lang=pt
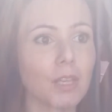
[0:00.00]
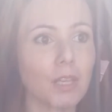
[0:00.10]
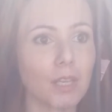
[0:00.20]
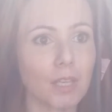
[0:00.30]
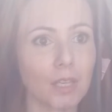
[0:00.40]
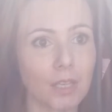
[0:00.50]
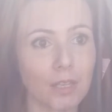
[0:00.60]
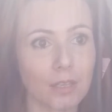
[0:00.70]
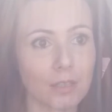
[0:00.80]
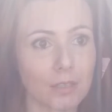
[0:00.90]

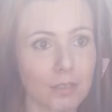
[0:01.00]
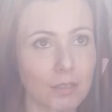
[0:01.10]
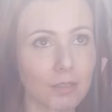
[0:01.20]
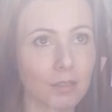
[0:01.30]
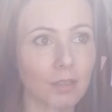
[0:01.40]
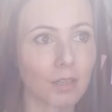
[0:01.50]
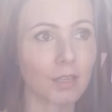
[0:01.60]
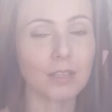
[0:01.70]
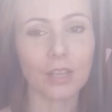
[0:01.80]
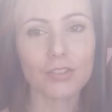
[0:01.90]
e
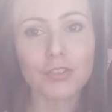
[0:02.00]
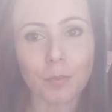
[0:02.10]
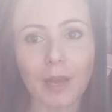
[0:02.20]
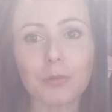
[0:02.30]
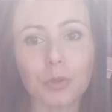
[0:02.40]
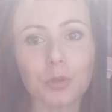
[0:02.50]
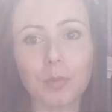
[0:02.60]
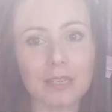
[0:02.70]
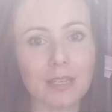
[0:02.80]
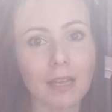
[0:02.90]
desde maio do ano
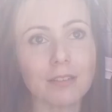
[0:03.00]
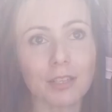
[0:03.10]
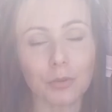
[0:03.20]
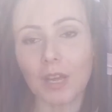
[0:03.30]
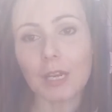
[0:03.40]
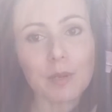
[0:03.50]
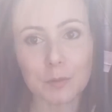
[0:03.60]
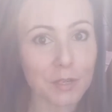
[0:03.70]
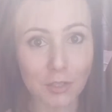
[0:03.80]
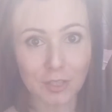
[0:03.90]
passado, então não era
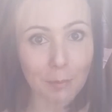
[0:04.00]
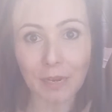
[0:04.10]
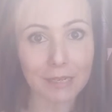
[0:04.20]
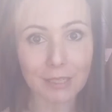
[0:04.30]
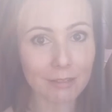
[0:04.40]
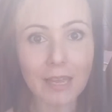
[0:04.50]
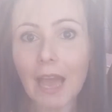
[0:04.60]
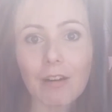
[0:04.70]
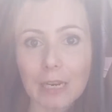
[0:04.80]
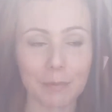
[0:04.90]
mais para a gente estar tá pagando
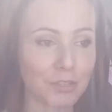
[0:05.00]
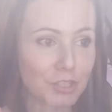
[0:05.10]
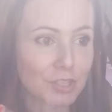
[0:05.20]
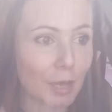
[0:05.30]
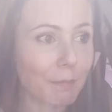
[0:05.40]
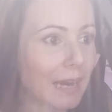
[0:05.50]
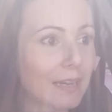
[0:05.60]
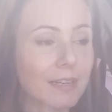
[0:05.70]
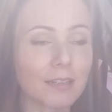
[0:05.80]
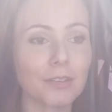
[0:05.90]
aluguel, era para a gente estar tá
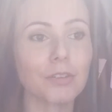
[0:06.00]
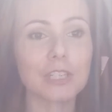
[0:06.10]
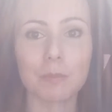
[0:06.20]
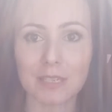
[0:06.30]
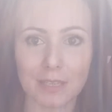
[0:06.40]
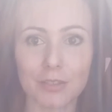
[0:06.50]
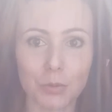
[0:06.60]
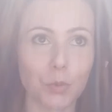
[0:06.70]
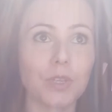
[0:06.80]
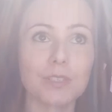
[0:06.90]
pagando as
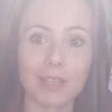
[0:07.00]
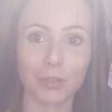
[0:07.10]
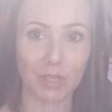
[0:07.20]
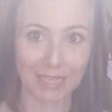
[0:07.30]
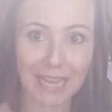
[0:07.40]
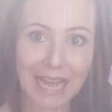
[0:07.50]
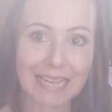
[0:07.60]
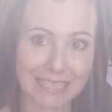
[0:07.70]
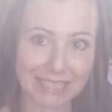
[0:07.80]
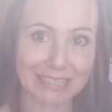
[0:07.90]
prestações da nossa
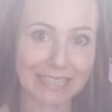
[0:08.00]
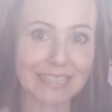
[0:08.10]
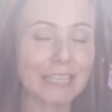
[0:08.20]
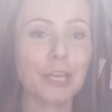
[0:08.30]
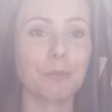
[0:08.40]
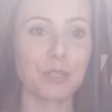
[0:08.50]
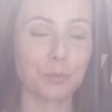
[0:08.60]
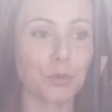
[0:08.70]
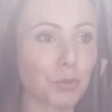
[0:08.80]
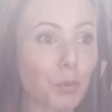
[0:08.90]
casa, né?
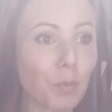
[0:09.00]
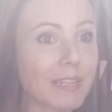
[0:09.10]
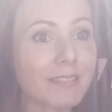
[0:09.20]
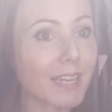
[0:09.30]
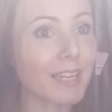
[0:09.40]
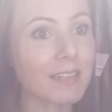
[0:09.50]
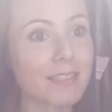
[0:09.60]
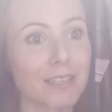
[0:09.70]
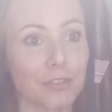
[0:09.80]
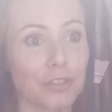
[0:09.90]
Mas por culpa
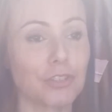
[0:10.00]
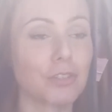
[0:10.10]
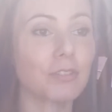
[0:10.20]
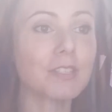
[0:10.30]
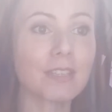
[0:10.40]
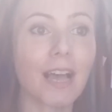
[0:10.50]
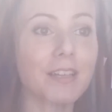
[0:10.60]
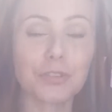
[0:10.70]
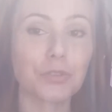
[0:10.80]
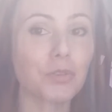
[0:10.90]
deles, a gente não
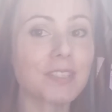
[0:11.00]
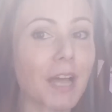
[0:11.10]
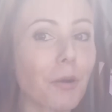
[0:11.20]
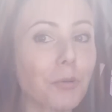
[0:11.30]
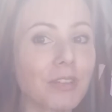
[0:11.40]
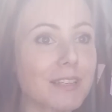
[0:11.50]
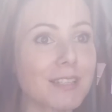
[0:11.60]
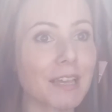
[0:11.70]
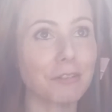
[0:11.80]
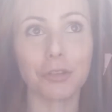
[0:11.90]
está, isso não está
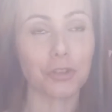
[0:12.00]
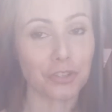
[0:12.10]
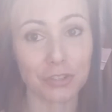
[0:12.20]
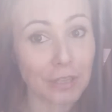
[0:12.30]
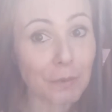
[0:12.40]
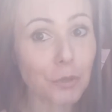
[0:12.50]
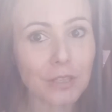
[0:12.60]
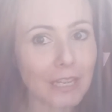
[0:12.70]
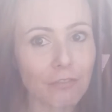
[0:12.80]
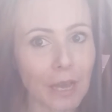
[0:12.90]
acontecendo, então a gente também
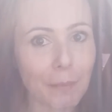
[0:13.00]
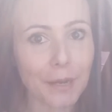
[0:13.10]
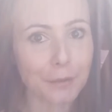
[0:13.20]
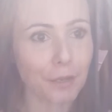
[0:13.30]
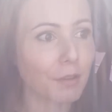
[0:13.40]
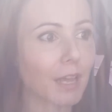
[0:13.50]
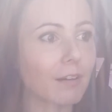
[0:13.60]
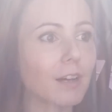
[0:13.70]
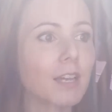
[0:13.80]
não tem que ficar pagando aluguel.